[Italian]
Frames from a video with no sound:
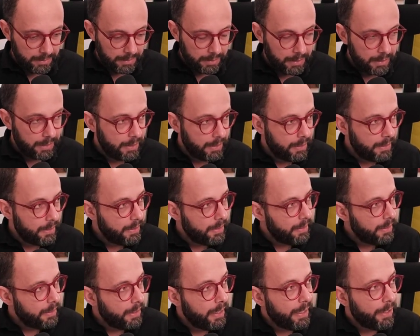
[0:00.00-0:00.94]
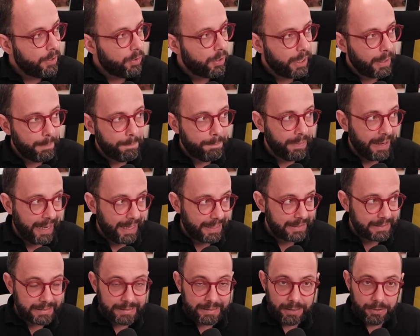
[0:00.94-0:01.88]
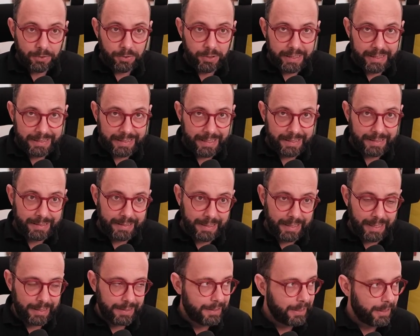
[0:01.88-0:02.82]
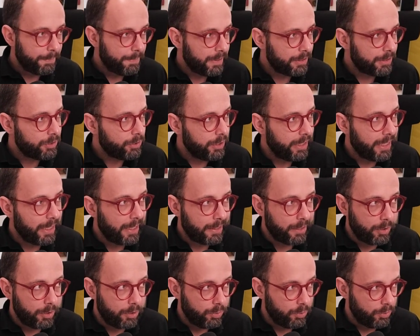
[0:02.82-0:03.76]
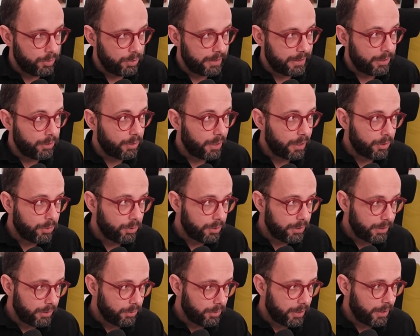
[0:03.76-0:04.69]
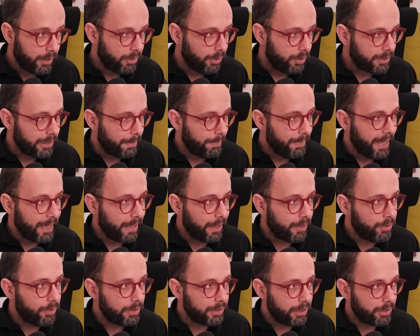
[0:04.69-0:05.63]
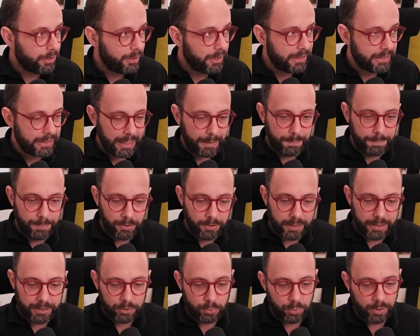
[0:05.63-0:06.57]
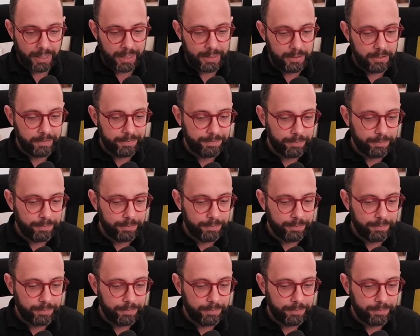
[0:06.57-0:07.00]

Eh, le ore passano e tante altre persone raccontano. Raccontano che cosa? Beh, raccontano ad esempio che su Ride